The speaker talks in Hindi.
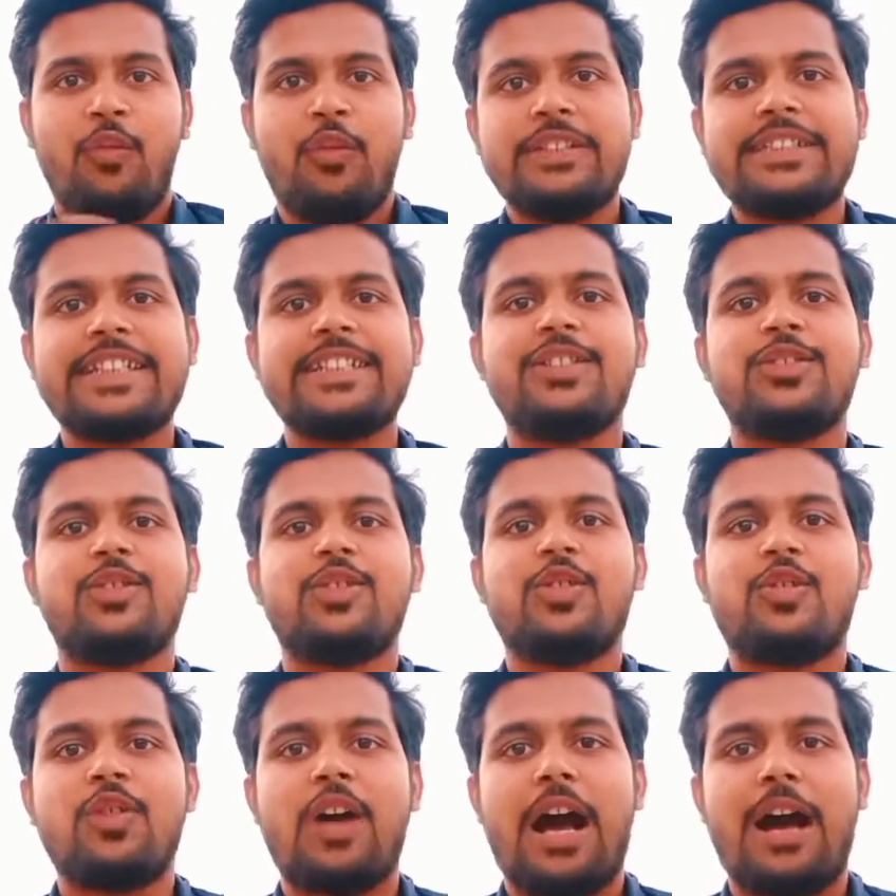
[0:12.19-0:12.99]
वैसे तो
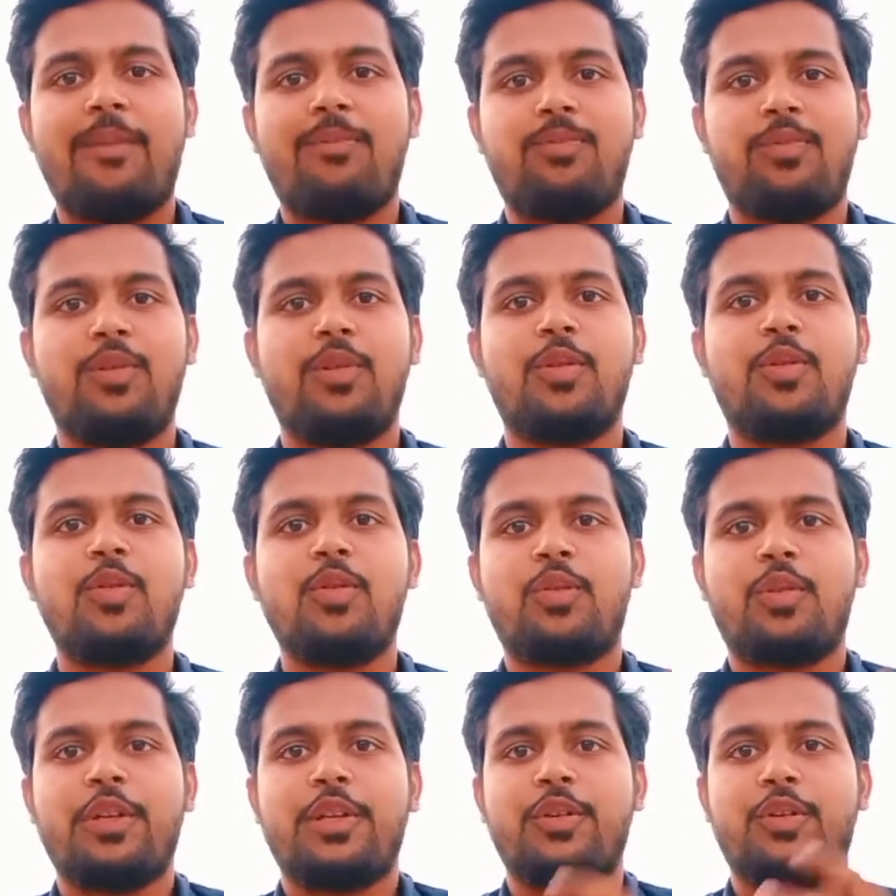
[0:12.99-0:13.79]
दोस्तों आप
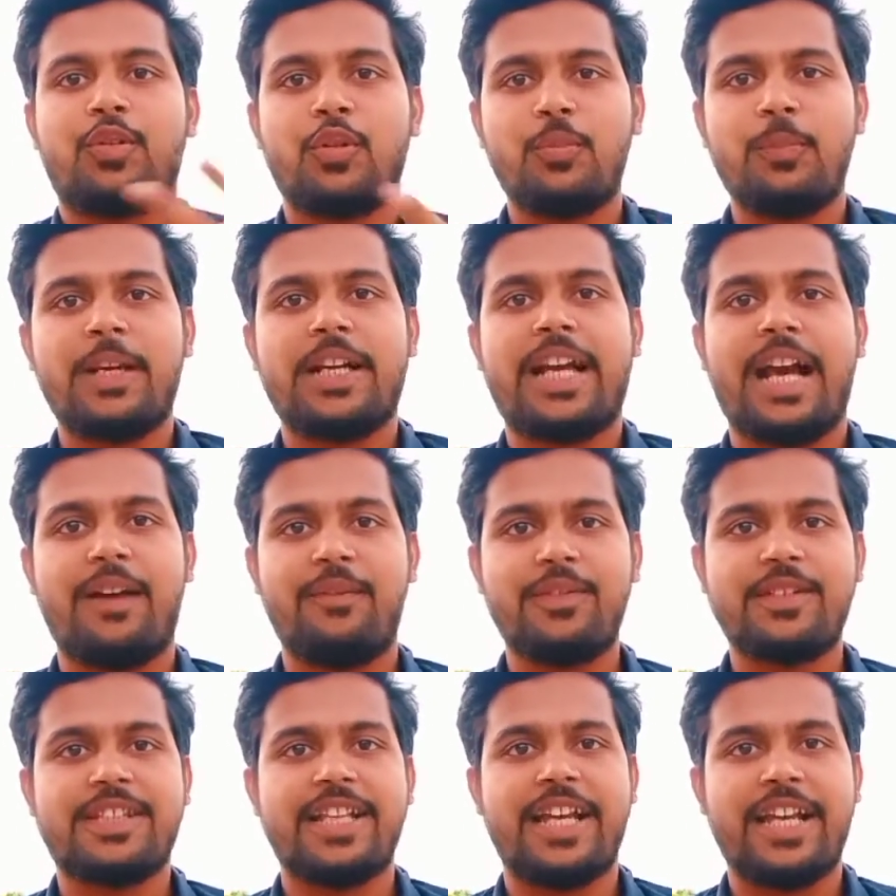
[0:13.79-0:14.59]
लोगों को यूट्यूब में
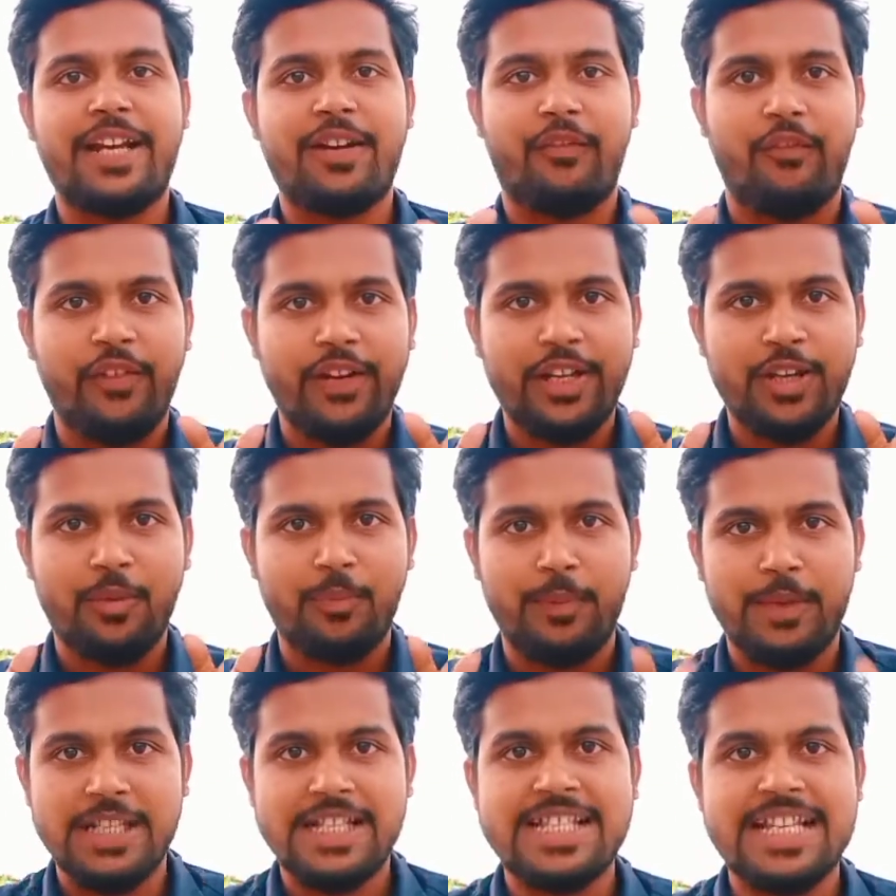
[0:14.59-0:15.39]
काफ़ी सारे वीडियो
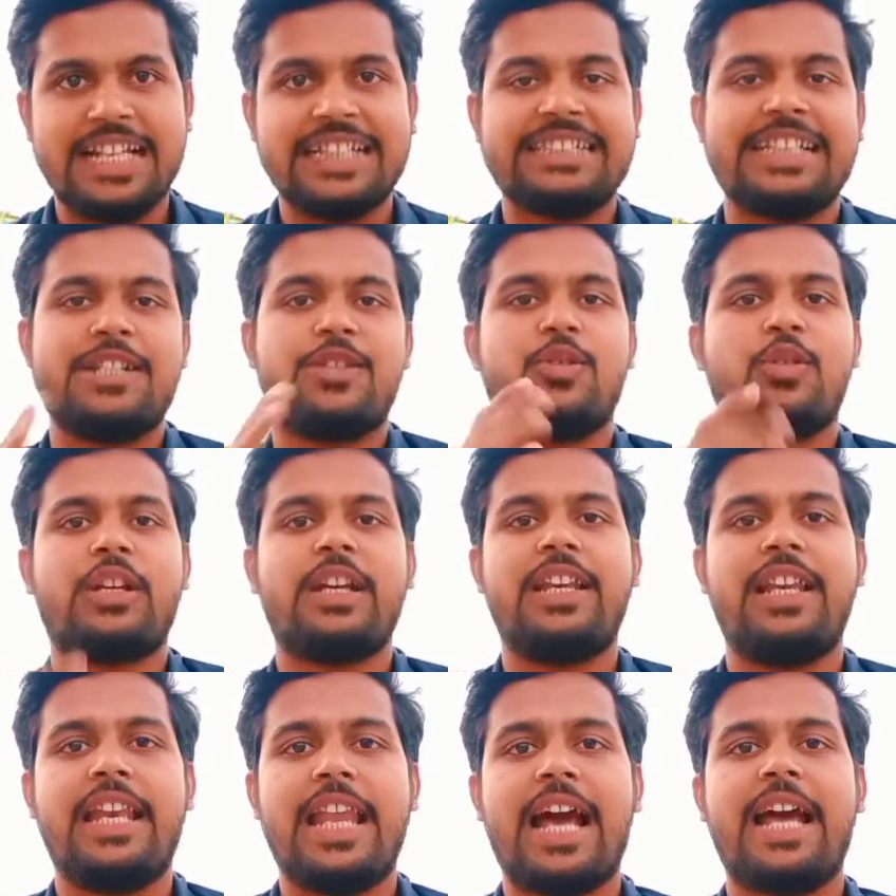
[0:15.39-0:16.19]
मिल जाता है जो
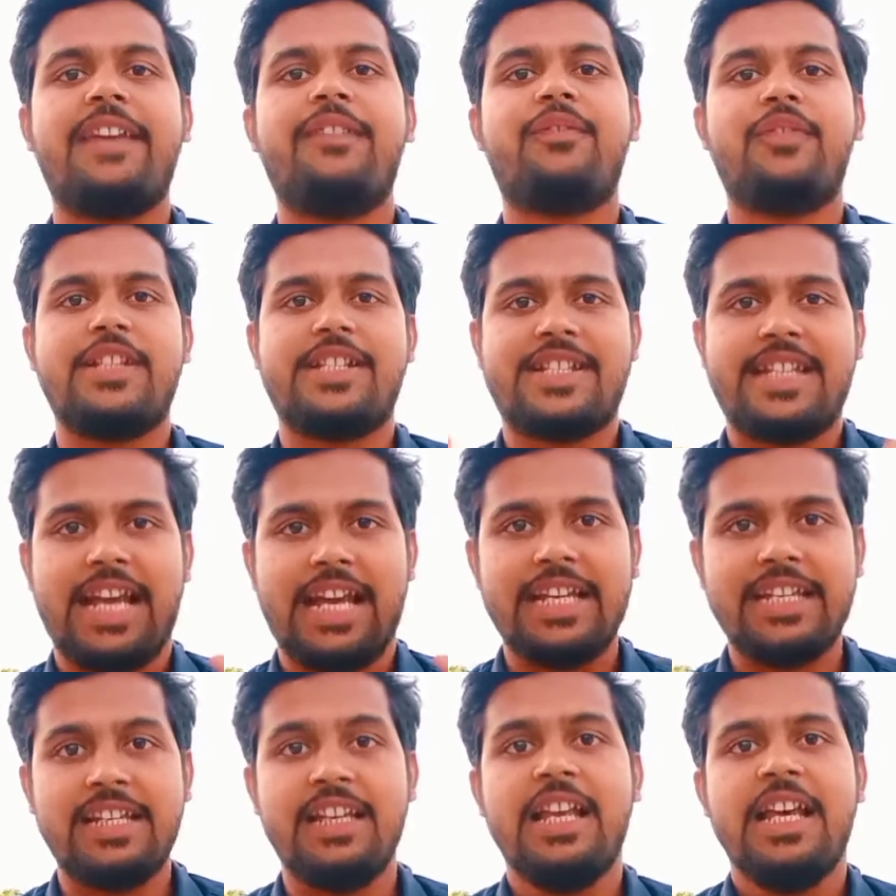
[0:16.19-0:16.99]
कि लाइफ
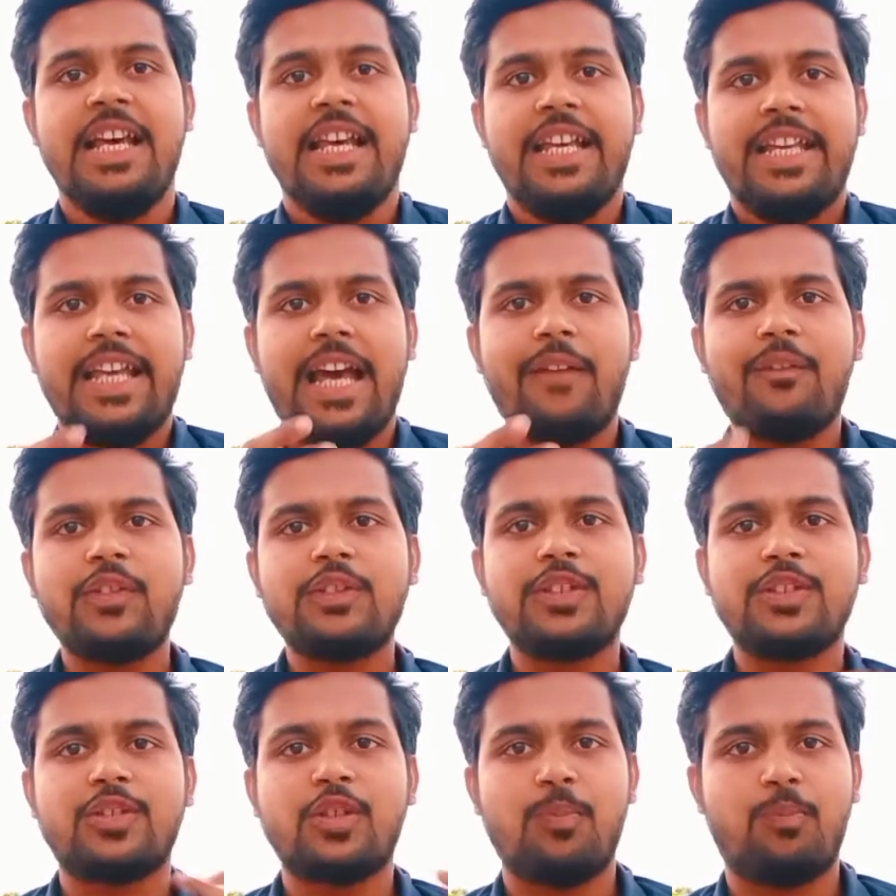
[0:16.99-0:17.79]
स्टाइल या
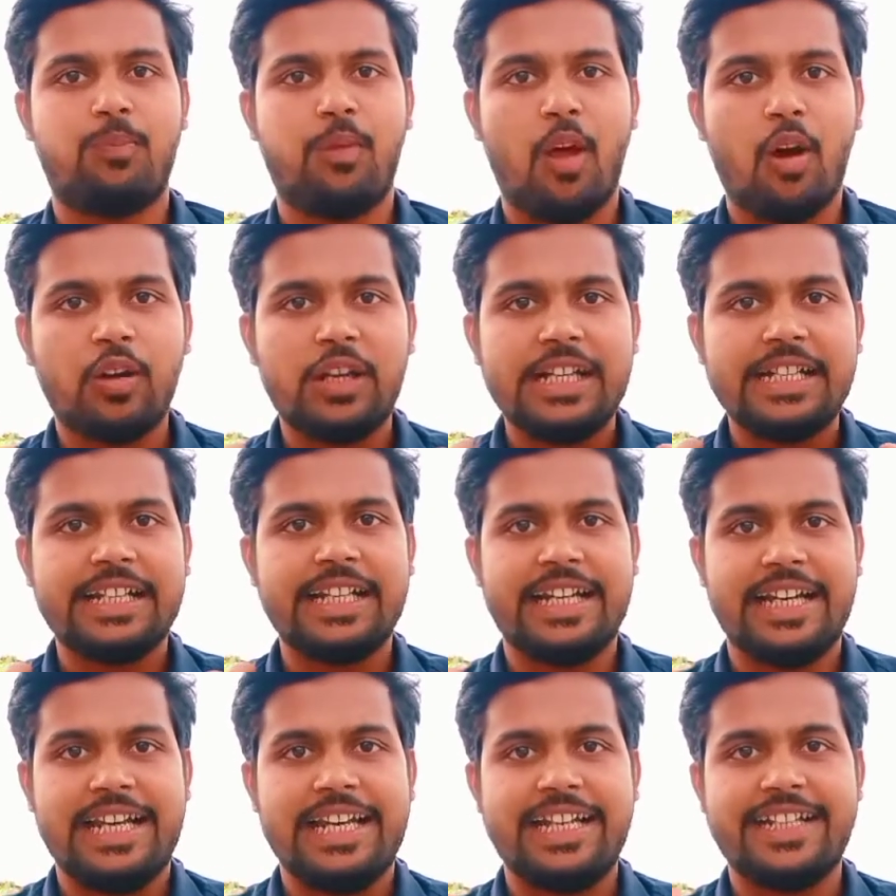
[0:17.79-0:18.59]
फिर दोस्तों ब्लॉगिंग
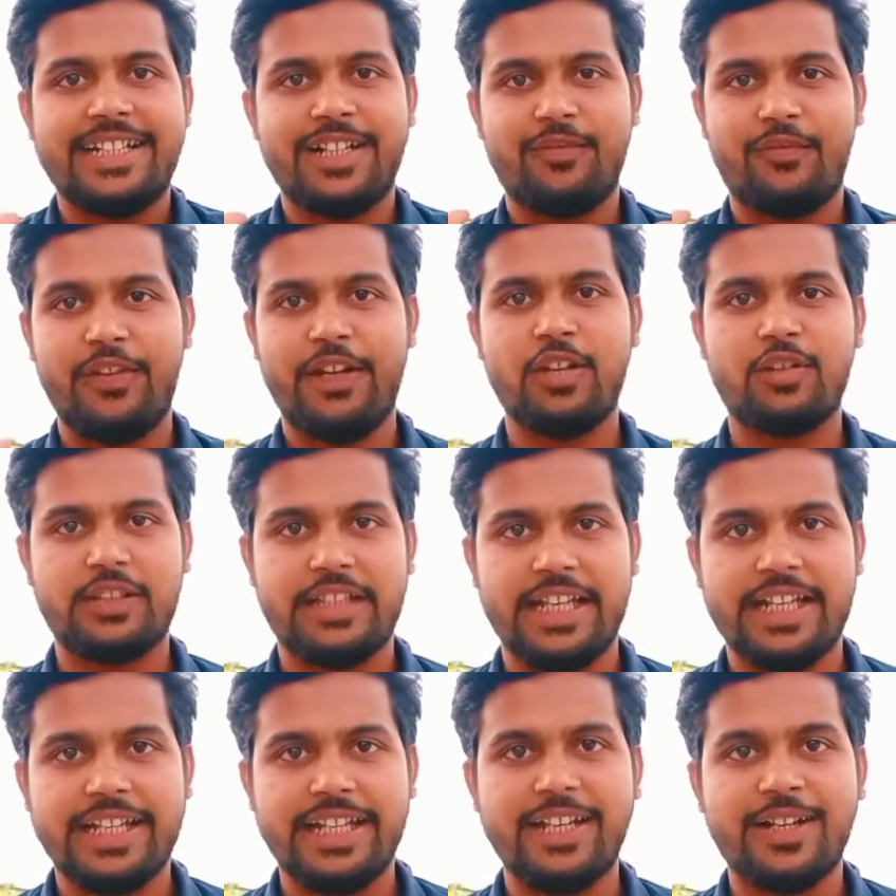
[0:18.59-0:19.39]
के रिलेटेड वीडियो
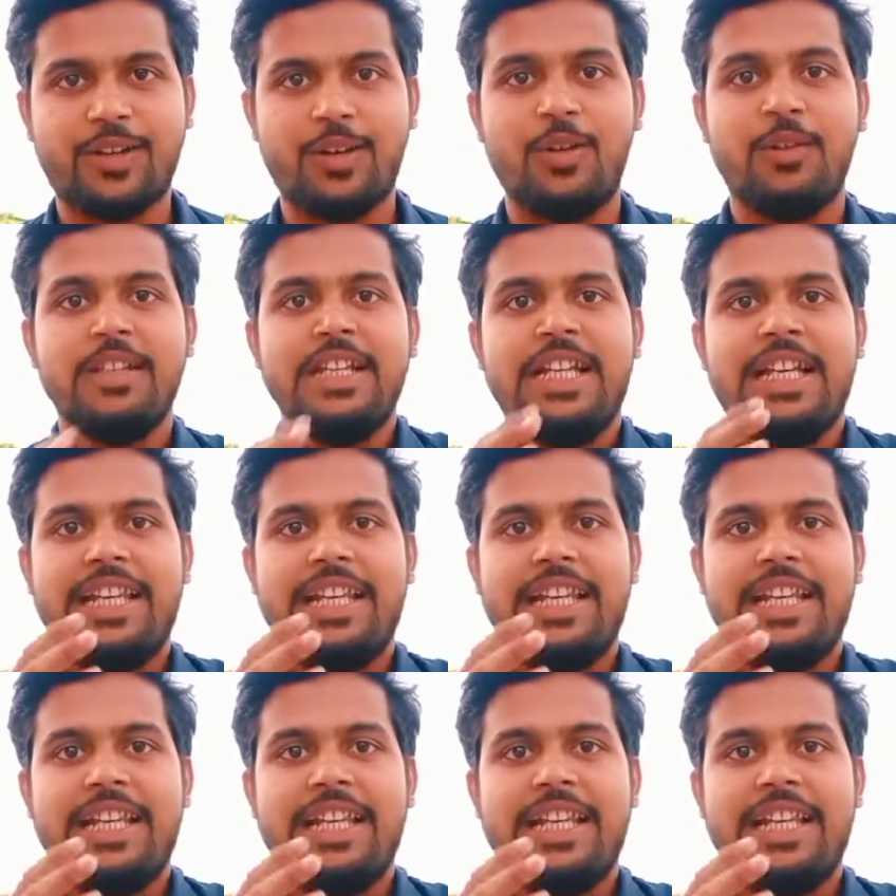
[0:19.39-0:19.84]
देखने को